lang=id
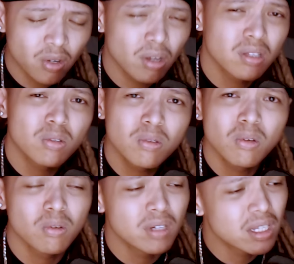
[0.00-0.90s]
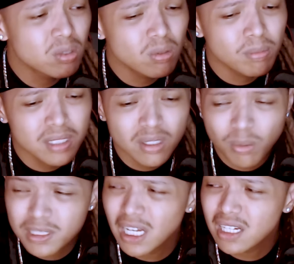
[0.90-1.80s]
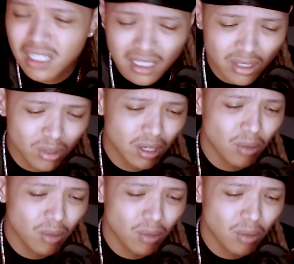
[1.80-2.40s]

yang gue tahu tuh dia tuh masih di rumah sakit gitu